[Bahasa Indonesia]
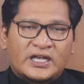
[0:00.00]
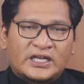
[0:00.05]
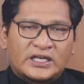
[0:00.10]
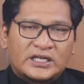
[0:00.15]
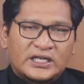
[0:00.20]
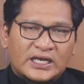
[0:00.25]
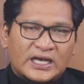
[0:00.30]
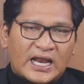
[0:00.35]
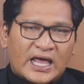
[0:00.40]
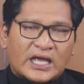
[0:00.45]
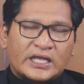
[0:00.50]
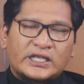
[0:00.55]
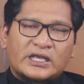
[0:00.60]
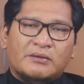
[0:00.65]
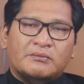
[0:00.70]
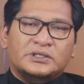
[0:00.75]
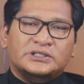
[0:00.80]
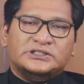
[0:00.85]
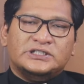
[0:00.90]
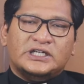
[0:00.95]
inilah
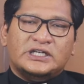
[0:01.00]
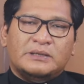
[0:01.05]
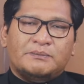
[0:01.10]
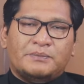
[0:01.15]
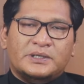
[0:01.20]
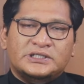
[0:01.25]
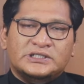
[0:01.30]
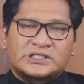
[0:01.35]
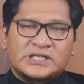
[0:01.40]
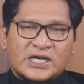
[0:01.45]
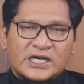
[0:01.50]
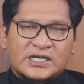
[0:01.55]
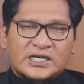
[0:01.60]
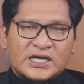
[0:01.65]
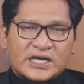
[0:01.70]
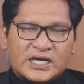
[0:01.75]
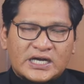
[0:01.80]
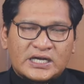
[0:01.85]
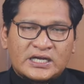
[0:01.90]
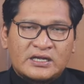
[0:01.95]
yang menjadi
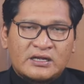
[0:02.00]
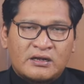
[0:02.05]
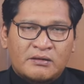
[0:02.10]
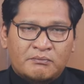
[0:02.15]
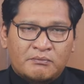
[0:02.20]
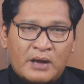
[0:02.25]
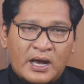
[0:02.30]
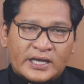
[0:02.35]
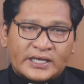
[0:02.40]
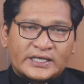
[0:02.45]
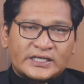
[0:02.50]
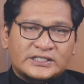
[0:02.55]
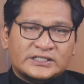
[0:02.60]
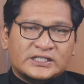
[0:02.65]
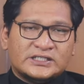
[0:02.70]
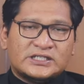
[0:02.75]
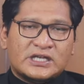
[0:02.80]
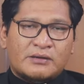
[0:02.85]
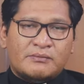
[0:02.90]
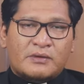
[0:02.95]
penjaga bagi
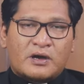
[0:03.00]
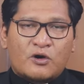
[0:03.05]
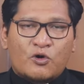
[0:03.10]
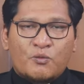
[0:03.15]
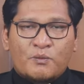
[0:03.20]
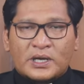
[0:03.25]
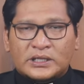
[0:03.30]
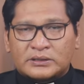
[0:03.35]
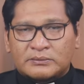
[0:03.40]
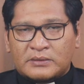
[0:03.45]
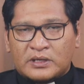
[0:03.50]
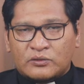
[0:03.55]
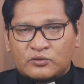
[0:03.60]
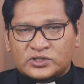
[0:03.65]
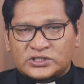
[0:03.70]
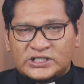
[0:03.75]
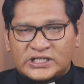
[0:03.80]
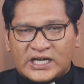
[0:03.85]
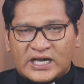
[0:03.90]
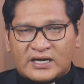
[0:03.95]
sesama umat
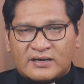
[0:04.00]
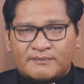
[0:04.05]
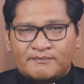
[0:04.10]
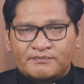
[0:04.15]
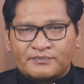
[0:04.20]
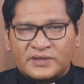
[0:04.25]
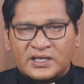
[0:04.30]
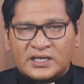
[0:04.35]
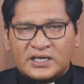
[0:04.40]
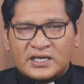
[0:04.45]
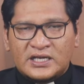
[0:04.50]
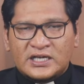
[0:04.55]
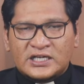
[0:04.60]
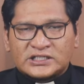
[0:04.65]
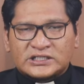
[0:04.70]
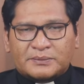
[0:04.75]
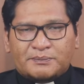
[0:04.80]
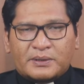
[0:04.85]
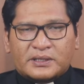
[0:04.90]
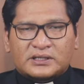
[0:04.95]
manusia.
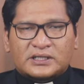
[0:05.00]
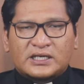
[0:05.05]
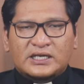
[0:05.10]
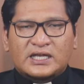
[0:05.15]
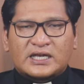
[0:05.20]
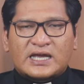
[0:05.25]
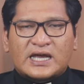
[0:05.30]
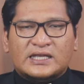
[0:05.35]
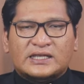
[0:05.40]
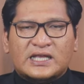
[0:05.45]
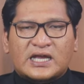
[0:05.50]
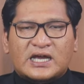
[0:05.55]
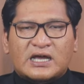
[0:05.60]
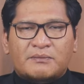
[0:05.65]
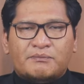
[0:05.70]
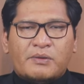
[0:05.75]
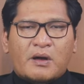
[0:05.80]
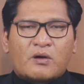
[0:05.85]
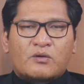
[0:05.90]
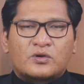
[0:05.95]
Seperti
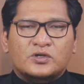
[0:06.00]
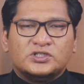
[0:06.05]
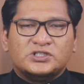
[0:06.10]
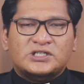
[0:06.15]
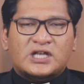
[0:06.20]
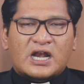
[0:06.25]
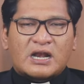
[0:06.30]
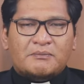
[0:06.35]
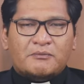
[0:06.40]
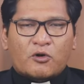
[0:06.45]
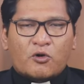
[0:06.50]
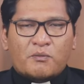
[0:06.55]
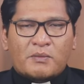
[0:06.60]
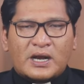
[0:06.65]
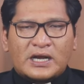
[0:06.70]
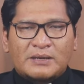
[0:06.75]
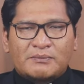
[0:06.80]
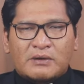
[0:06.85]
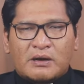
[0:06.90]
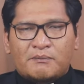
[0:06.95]
dikatakan Paulus dalam
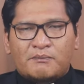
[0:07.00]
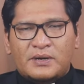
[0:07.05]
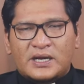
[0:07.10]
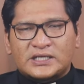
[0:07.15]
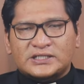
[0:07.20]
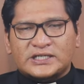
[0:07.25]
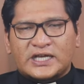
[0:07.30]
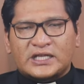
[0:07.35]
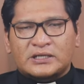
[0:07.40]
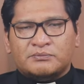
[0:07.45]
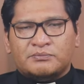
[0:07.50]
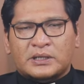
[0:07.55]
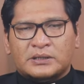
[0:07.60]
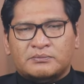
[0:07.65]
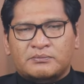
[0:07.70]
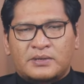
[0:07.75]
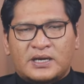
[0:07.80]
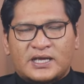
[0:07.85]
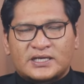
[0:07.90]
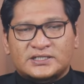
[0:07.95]
Roma 15 ayat
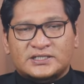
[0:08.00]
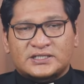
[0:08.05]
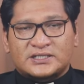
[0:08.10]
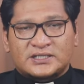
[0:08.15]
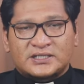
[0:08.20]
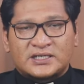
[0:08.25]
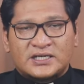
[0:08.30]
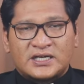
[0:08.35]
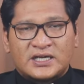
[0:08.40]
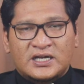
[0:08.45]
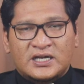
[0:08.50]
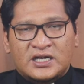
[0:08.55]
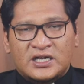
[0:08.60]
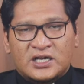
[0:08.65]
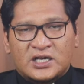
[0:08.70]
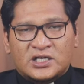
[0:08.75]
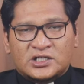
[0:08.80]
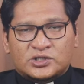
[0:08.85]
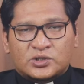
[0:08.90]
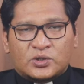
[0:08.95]

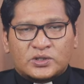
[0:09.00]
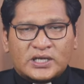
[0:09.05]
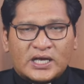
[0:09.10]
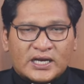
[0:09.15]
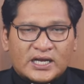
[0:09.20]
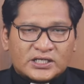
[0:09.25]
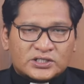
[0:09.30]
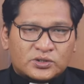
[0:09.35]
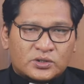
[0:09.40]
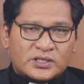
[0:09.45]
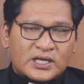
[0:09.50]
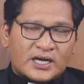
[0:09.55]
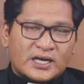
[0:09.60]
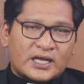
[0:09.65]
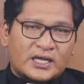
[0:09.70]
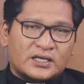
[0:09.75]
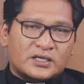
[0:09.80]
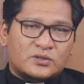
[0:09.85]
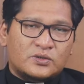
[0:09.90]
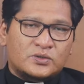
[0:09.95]
14.
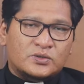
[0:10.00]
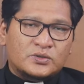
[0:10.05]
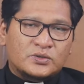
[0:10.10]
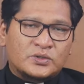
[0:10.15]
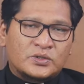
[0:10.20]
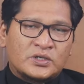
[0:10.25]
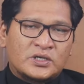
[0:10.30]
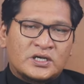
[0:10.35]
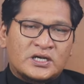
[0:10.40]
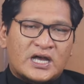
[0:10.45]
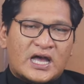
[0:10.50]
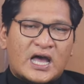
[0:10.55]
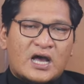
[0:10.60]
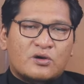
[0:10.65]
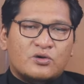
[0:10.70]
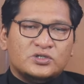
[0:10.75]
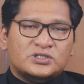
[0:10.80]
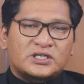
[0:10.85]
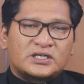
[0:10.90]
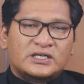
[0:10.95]
Saudara-saudaraku,
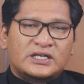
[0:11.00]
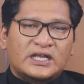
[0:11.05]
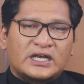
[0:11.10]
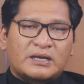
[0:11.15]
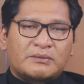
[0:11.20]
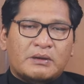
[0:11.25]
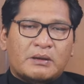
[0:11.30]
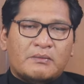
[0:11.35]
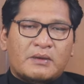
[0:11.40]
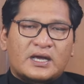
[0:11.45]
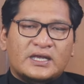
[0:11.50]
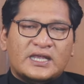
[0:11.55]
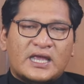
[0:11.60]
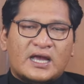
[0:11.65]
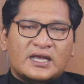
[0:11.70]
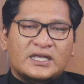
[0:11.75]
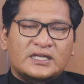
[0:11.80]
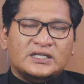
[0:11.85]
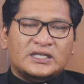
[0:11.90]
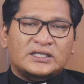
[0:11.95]
aku sendiri memang
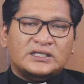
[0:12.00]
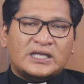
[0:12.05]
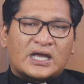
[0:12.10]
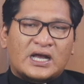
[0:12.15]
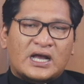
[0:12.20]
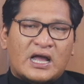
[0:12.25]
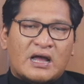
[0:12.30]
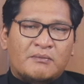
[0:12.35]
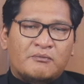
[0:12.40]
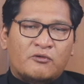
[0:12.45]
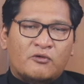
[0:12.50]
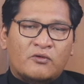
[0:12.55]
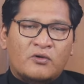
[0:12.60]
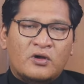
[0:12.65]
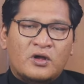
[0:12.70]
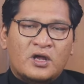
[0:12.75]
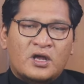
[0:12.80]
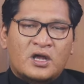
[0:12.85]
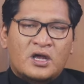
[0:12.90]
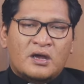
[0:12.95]
yakin tentang
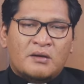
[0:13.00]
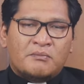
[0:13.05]
kamu